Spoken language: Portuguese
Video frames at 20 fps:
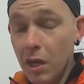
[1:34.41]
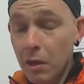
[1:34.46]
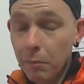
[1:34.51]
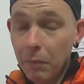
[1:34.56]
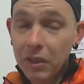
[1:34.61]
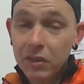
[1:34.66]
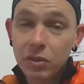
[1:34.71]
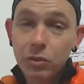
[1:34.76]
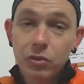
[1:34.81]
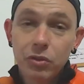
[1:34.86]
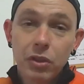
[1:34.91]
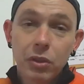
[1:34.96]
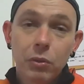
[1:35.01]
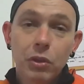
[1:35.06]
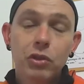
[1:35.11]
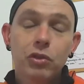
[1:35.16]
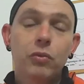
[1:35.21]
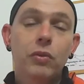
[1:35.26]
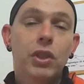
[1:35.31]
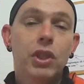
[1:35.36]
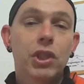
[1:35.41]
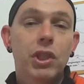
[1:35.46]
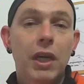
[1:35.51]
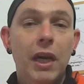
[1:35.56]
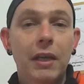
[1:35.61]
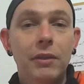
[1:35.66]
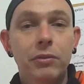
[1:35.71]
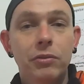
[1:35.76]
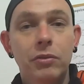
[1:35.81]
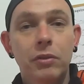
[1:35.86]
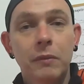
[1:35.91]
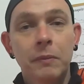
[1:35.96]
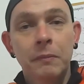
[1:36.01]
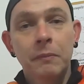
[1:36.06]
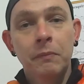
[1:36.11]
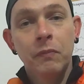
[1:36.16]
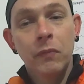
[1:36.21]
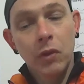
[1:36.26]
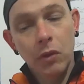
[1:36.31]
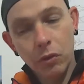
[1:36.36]
mas são circuitos fechados
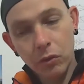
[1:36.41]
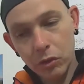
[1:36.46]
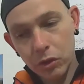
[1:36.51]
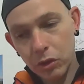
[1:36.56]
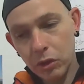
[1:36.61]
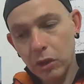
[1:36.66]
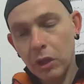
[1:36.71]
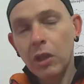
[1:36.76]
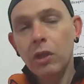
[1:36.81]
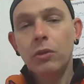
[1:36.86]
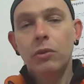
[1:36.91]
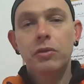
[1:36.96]
onde